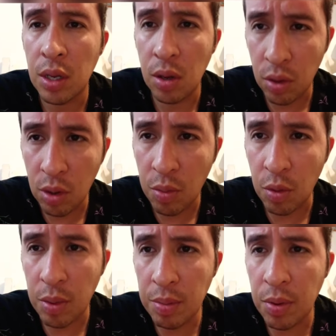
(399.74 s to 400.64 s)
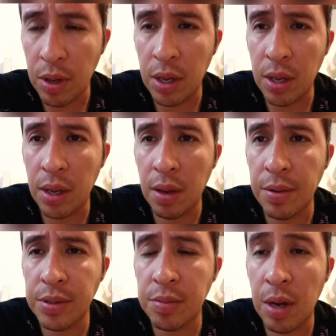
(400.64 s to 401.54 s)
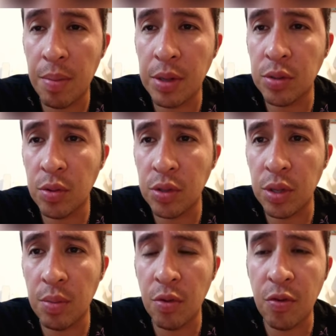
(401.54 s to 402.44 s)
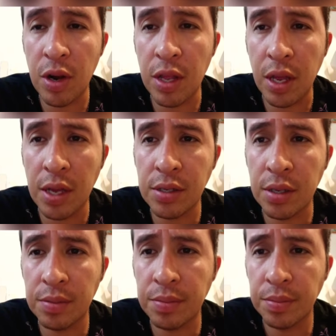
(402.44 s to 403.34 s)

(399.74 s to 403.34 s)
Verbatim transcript: Y lo digo por mí porque a veces me la paso mucho tiempo fuera de casa.